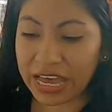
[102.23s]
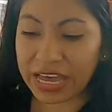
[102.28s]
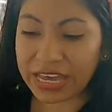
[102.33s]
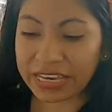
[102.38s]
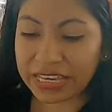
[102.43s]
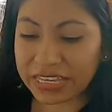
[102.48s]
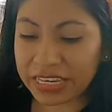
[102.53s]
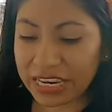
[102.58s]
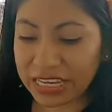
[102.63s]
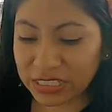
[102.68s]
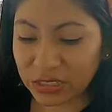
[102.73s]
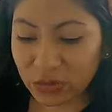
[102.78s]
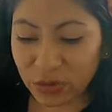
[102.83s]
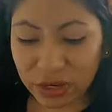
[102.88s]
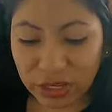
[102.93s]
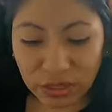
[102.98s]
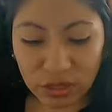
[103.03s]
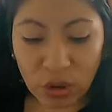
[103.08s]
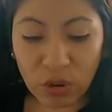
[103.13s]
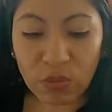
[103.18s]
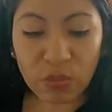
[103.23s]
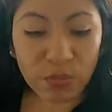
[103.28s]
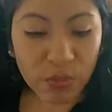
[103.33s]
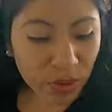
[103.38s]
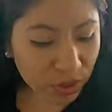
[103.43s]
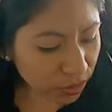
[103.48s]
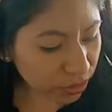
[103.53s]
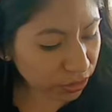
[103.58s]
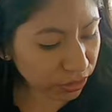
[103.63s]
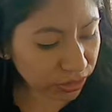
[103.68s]
Ah, y les cuento un
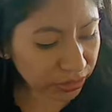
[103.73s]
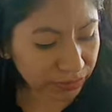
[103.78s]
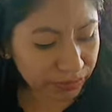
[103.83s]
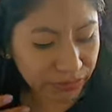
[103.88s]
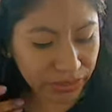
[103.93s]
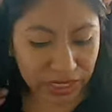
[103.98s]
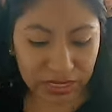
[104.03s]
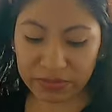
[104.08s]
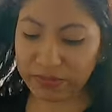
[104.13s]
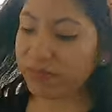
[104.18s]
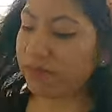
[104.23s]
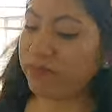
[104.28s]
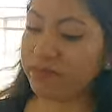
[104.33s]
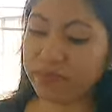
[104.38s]
poco también